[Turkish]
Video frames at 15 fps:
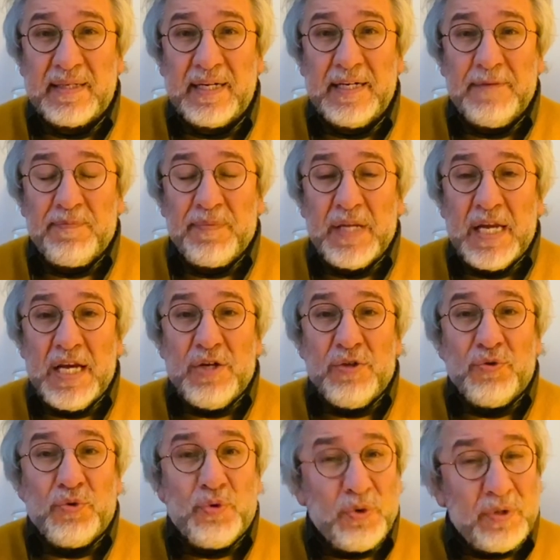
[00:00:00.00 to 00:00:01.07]
da
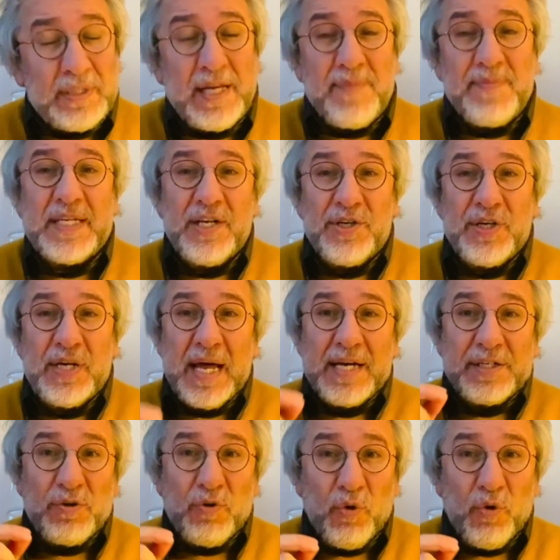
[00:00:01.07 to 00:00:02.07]
Türk temsilciler